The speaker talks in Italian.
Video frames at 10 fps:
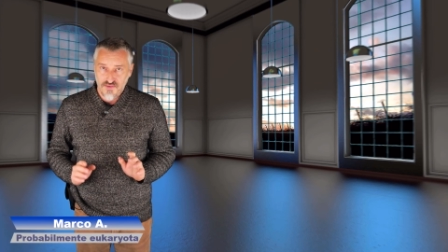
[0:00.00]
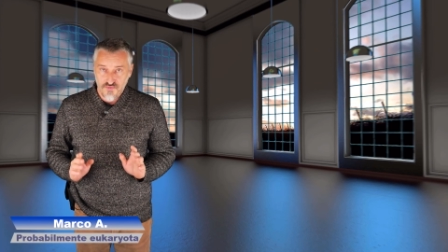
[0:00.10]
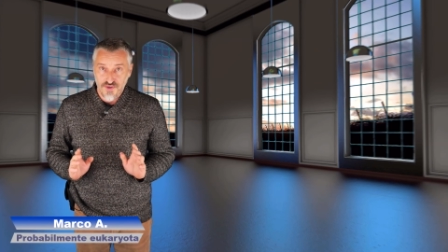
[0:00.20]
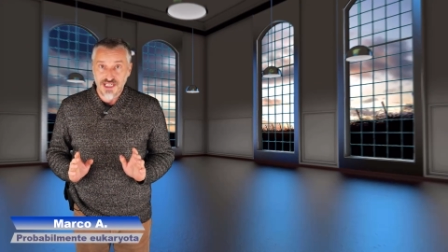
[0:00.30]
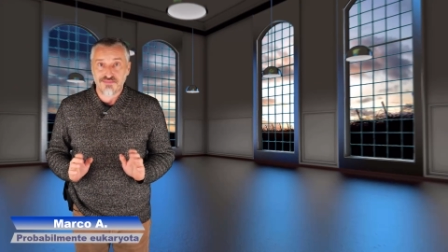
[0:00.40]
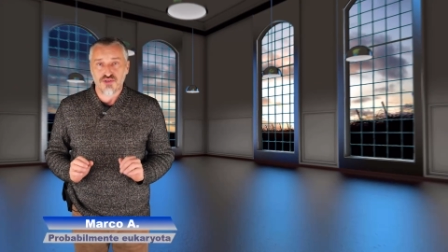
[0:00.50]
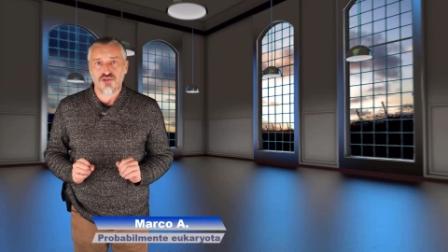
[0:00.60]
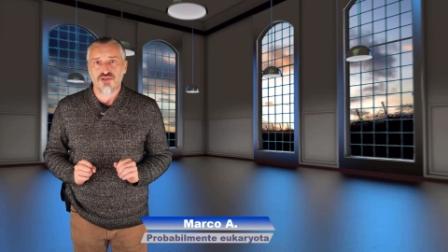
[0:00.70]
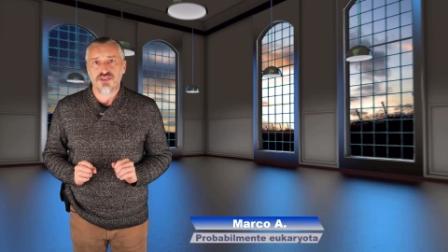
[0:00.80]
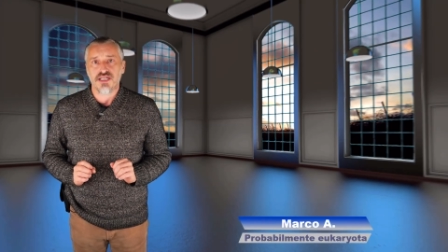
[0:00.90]
Viene
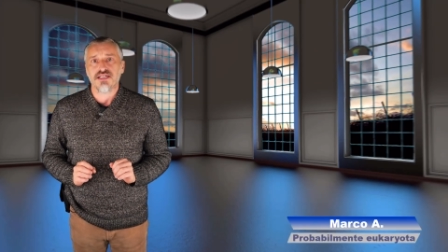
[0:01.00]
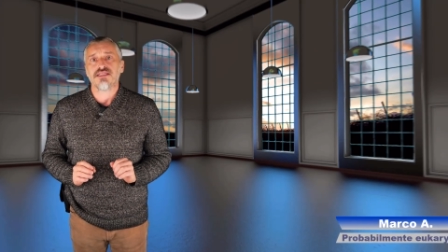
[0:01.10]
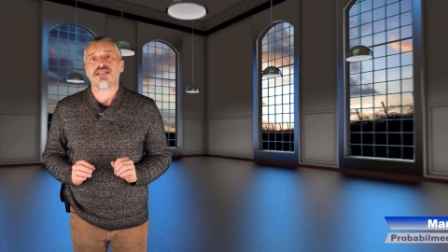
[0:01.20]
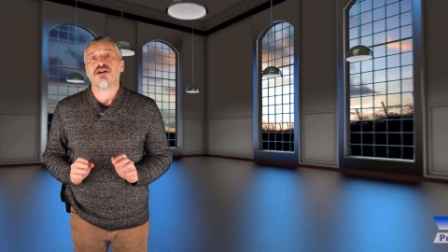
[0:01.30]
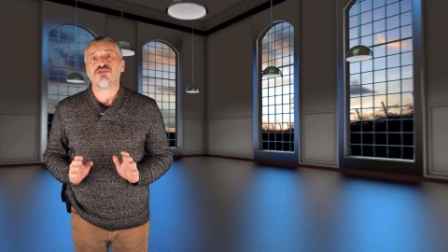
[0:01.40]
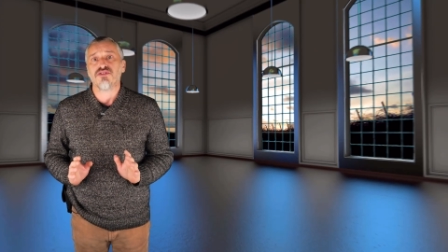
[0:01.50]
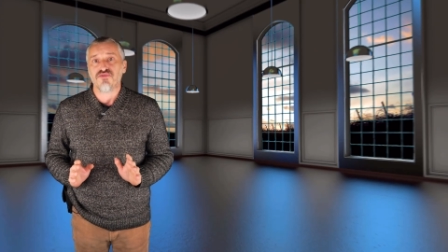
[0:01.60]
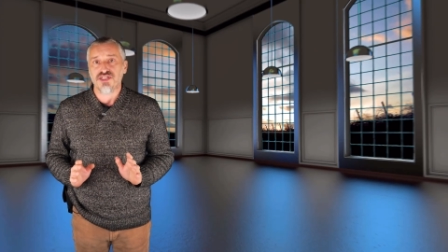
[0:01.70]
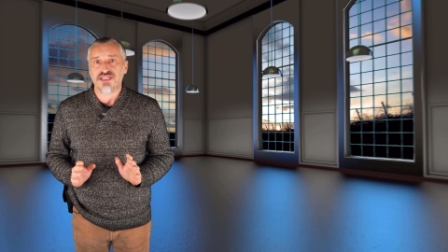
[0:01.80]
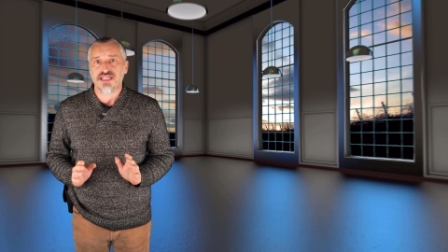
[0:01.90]
prodotta da
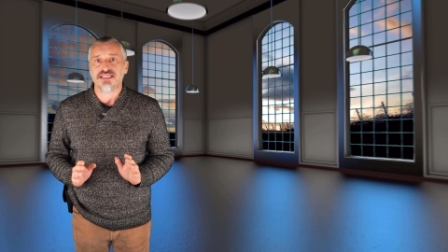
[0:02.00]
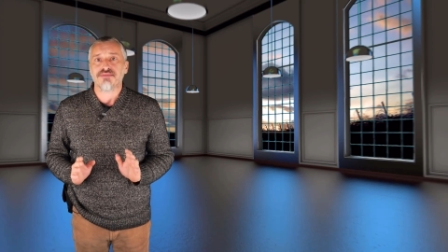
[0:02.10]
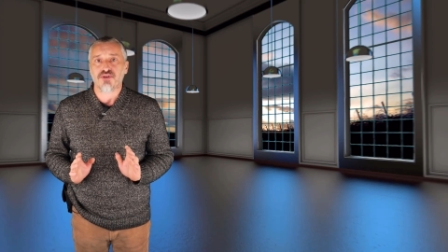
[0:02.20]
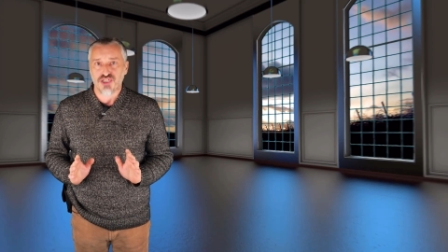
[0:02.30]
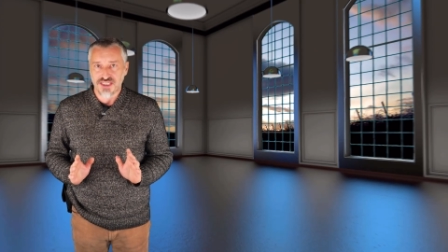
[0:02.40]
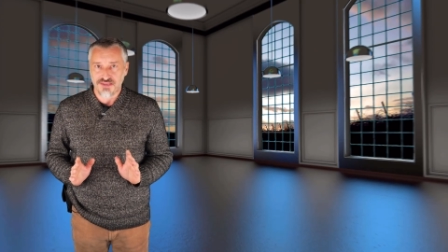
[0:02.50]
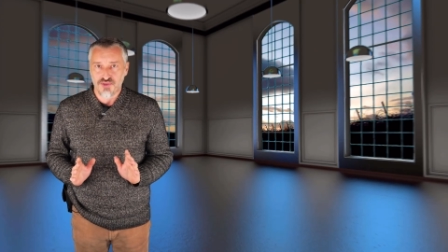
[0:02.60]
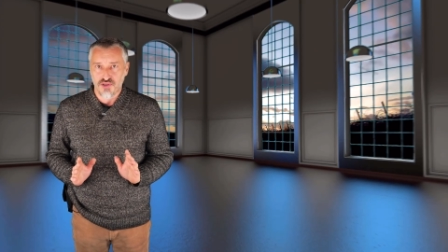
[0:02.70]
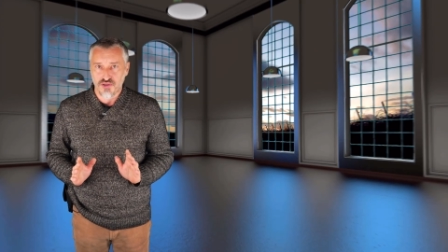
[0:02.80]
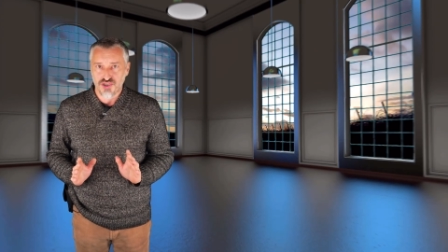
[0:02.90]
un'infinità di processi
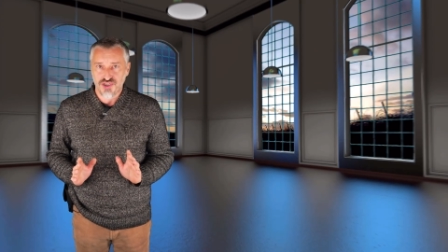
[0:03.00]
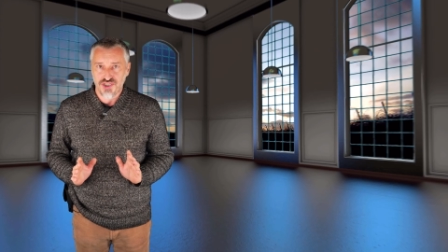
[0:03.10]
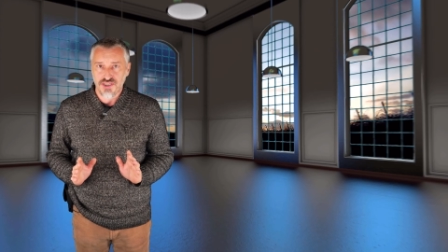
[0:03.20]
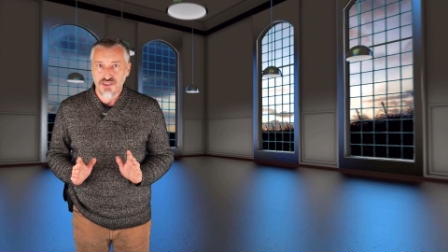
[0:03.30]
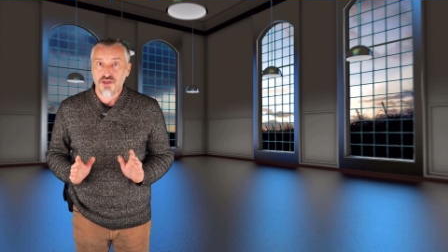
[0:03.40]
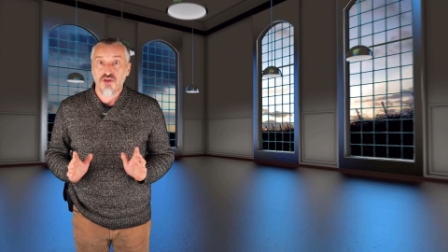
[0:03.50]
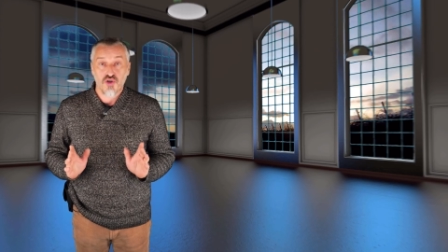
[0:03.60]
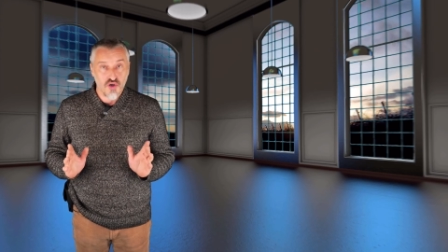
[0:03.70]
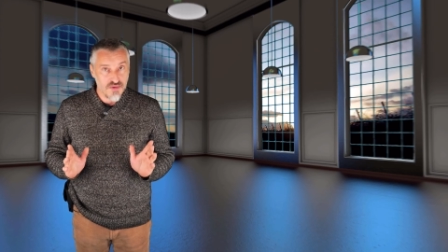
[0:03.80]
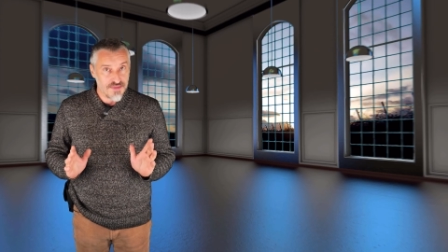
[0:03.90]
biologici,
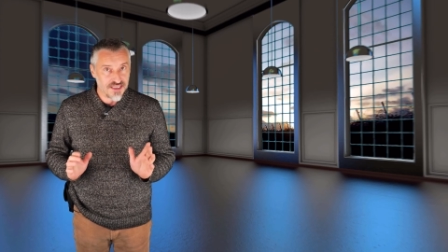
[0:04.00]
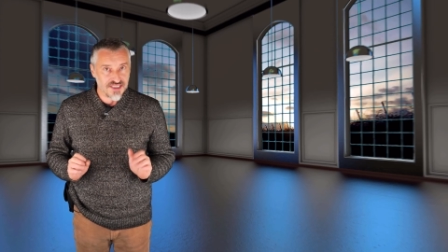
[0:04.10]
come per